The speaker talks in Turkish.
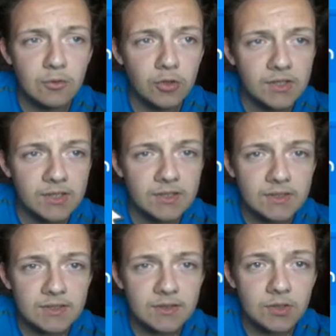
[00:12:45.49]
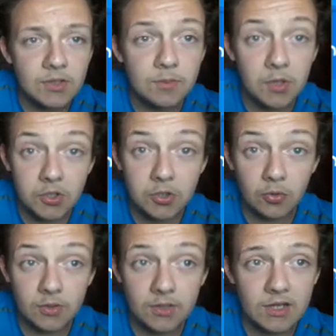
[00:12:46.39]
gol kralı. E, Manchester
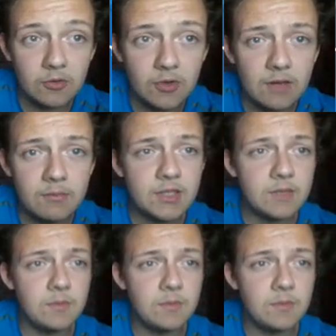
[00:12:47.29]
United'dan Lionel Messi